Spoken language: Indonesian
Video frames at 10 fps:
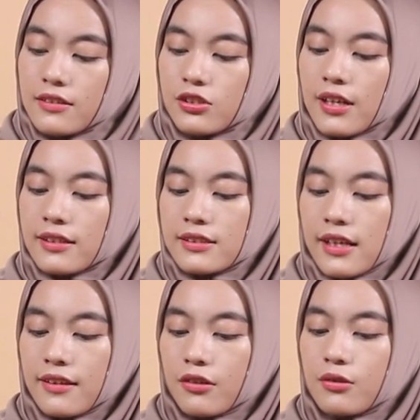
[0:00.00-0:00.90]
terus yang
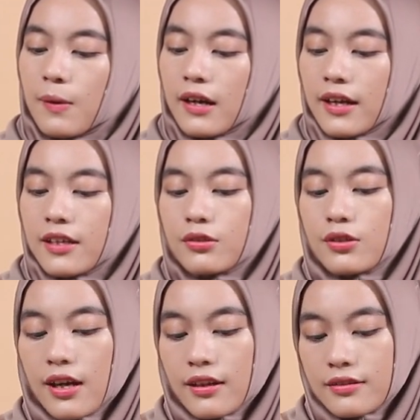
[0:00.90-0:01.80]
shade aku pakai itu
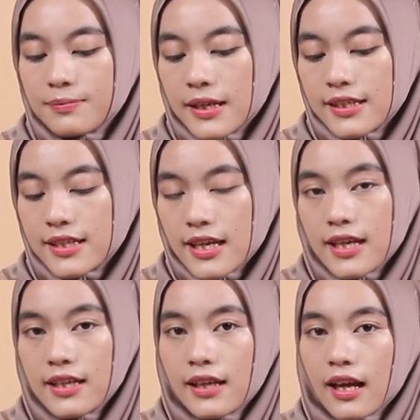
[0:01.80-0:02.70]
yang
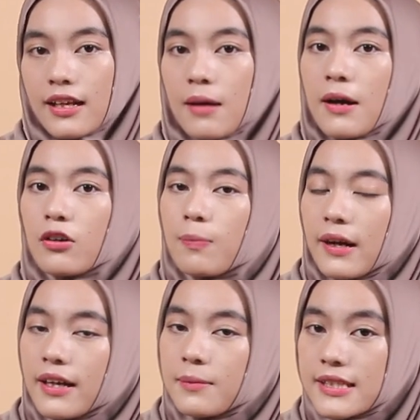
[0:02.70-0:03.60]
beige nah kenapa aku
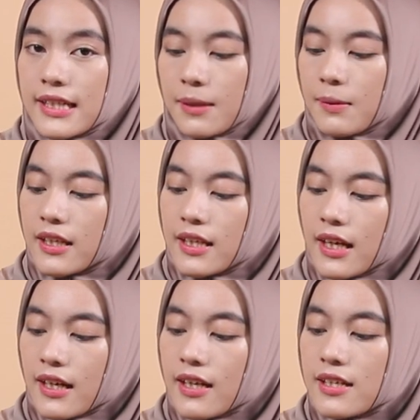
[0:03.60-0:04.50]
pakai di sistem ini
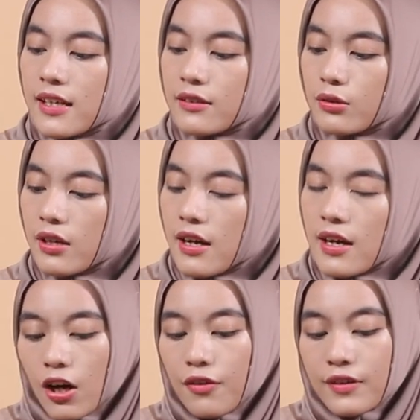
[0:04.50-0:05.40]
karena dia itu
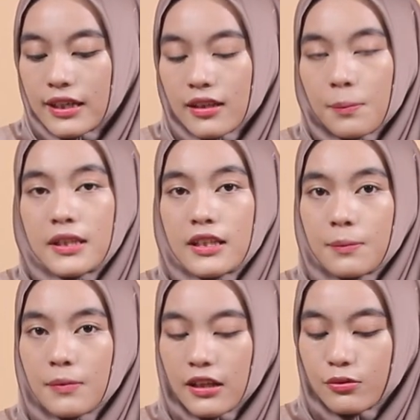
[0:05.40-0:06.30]
covering tapi
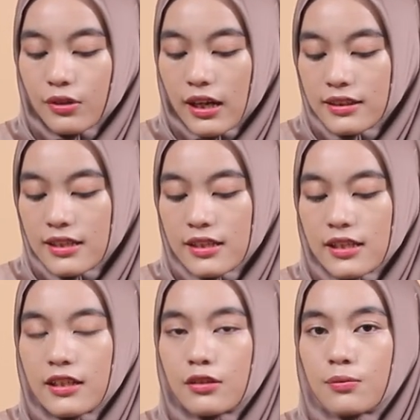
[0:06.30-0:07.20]
tetap natural dan
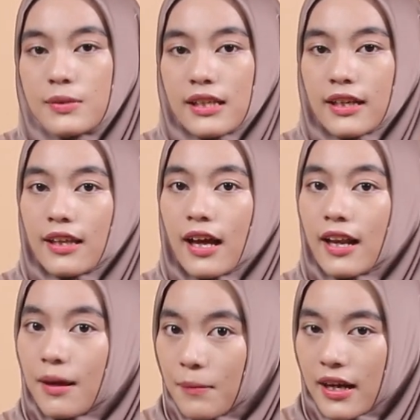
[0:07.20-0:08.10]
ini tuh bisa
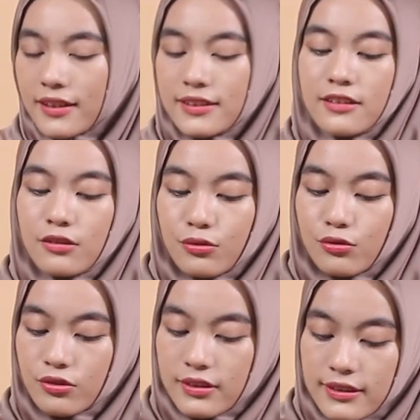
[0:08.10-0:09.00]
tahan lama gitu
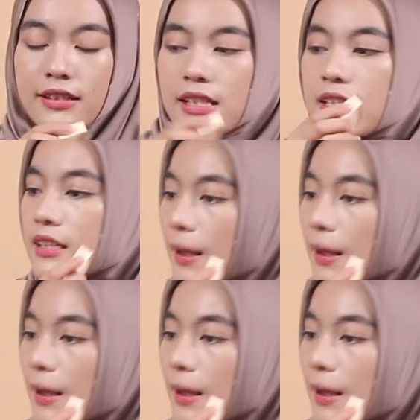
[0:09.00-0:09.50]
jadi